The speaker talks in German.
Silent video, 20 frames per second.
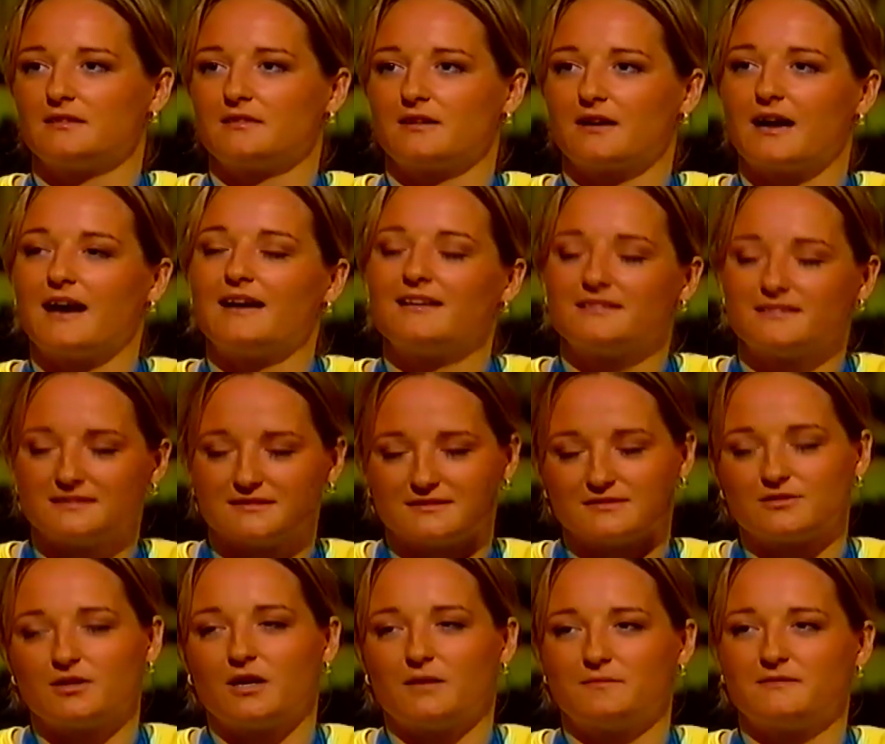Gerade diese
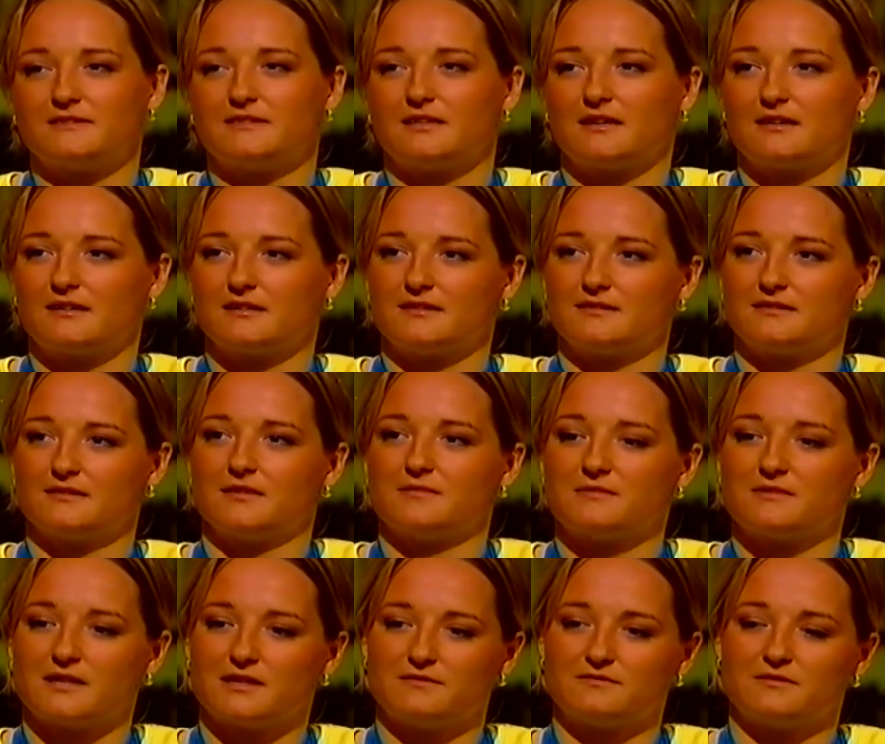Kopfsache, dass ich
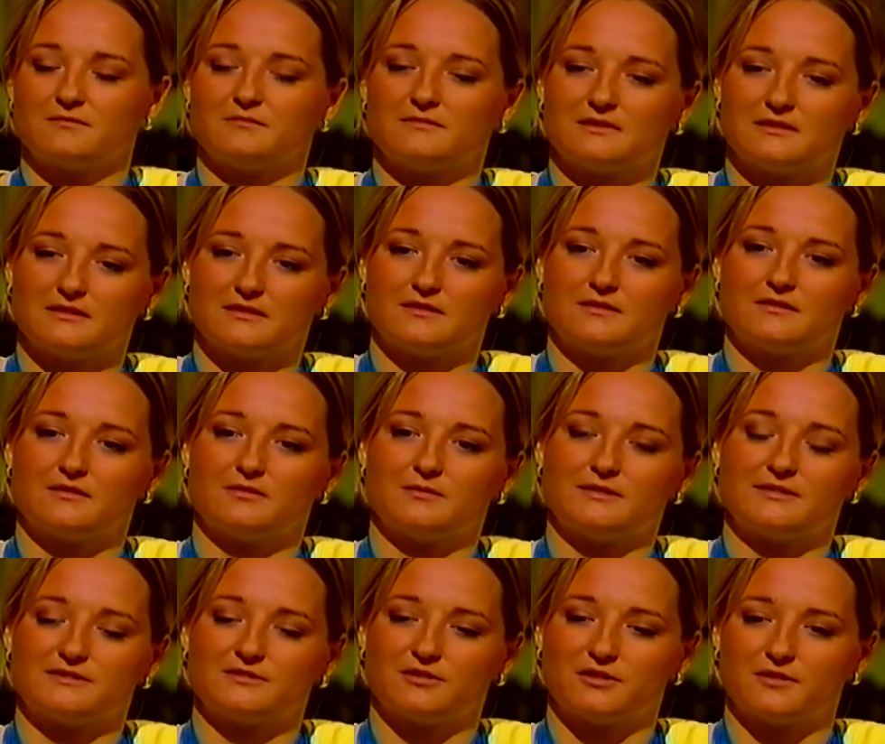eben halt von mir
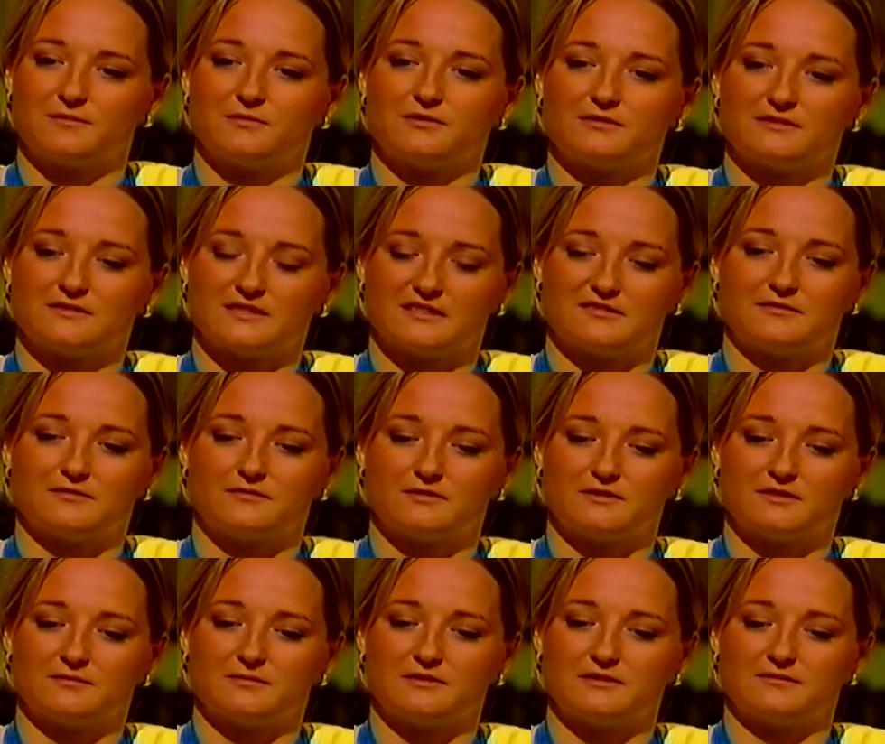überzeugt bin und
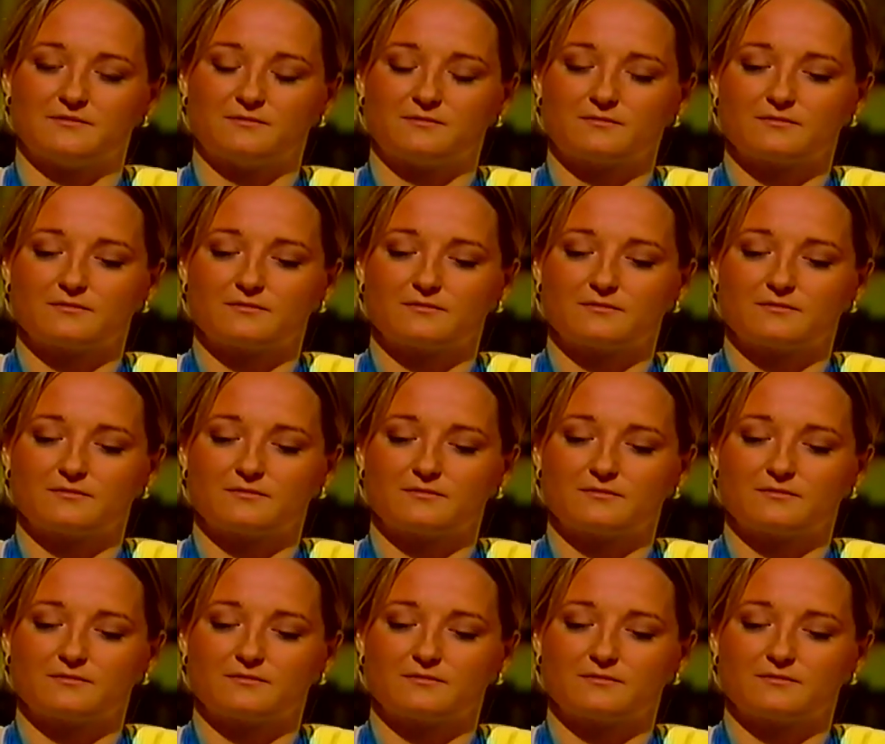selbstbewusst bin.